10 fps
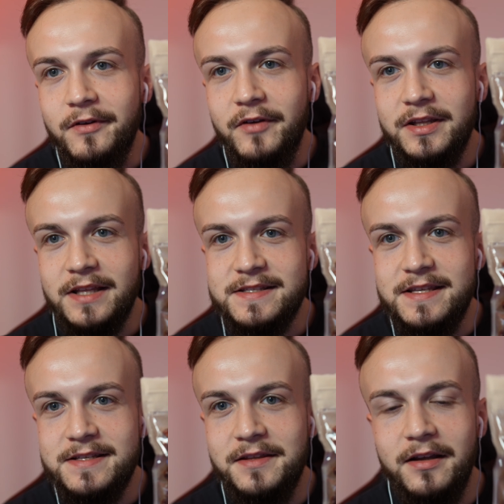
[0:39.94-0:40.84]
Wir werden jetzt
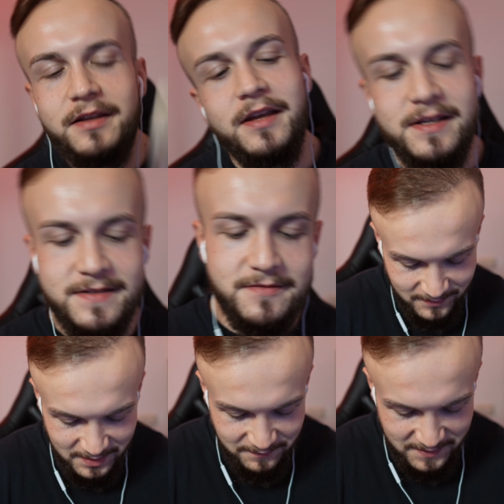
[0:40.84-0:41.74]
diese Dinger hier essen.
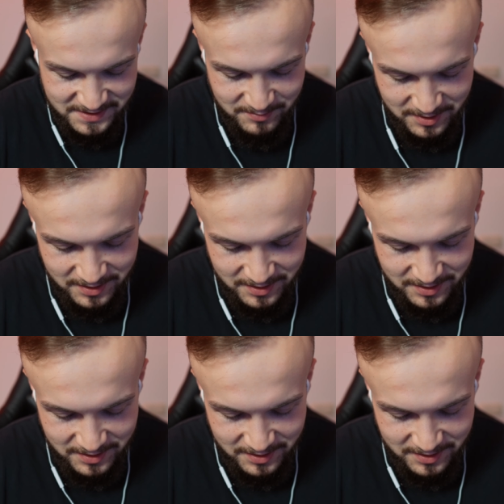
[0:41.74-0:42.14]
Ich fetze sie mir